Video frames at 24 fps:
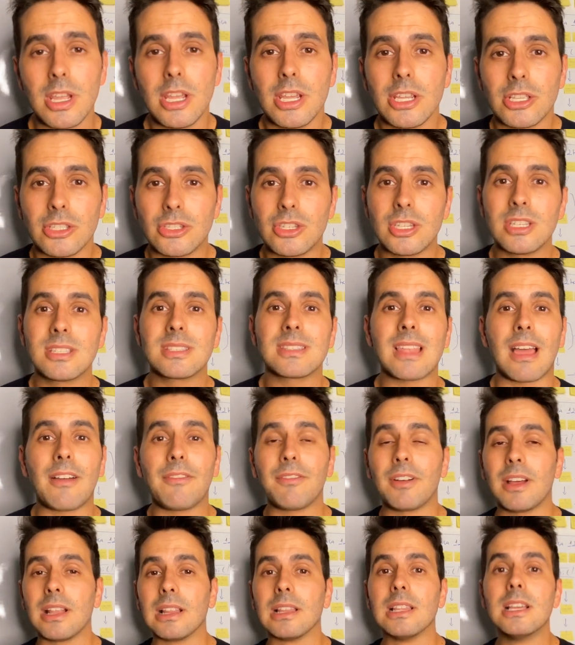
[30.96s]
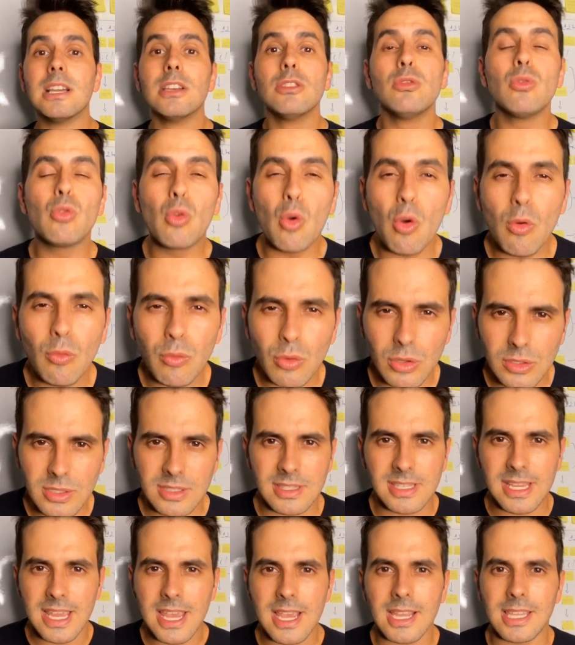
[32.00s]
de estar falando com
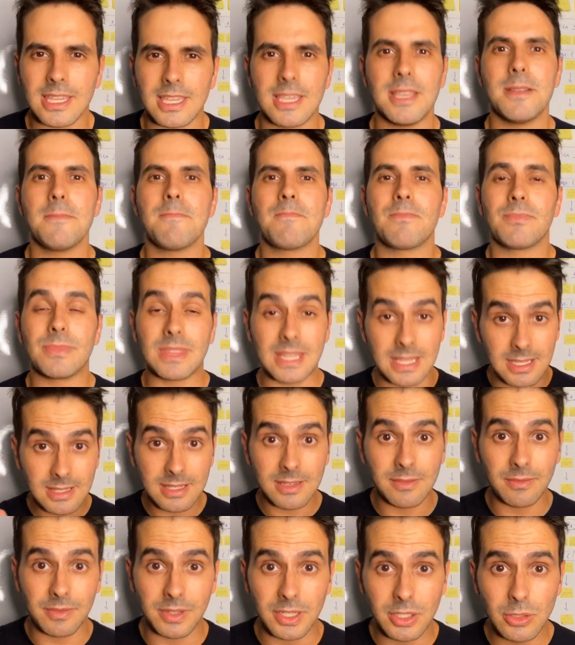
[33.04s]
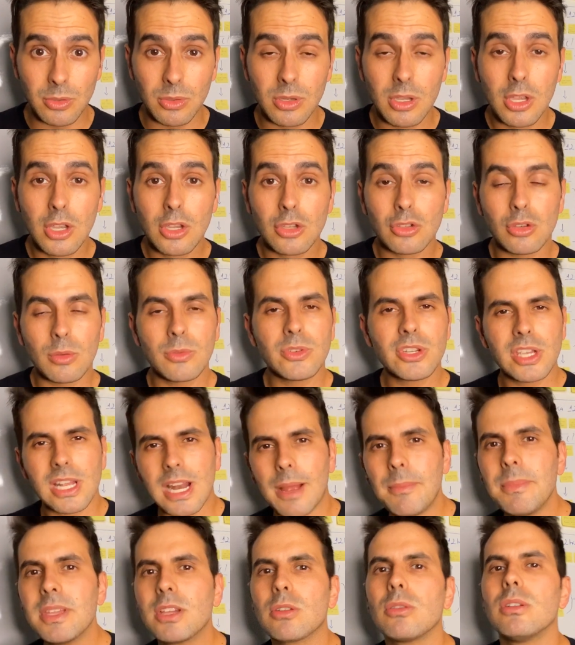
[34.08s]
você aqui nesse vídeo sobre gerar
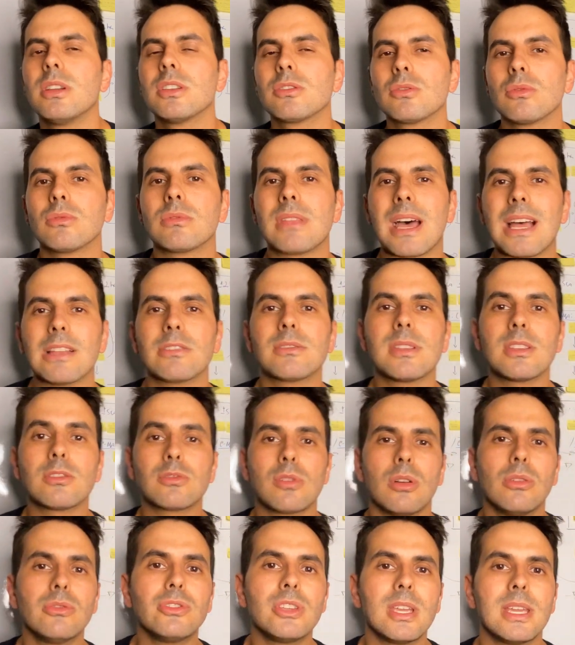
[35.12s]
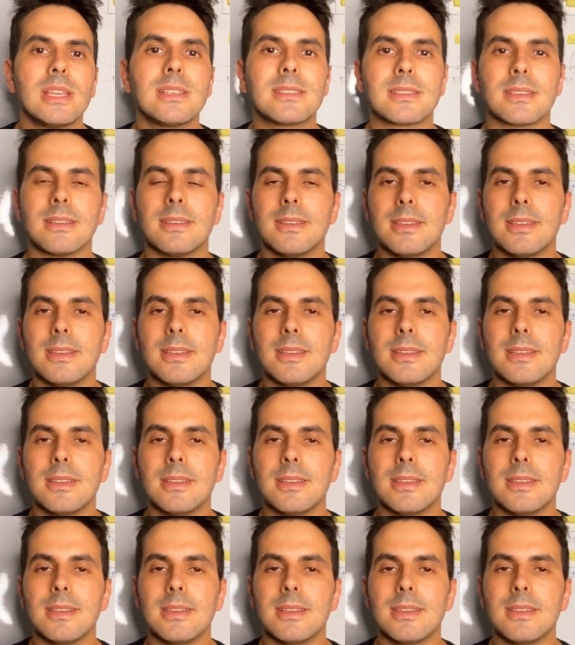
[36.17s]
micro resultados na sua audiência.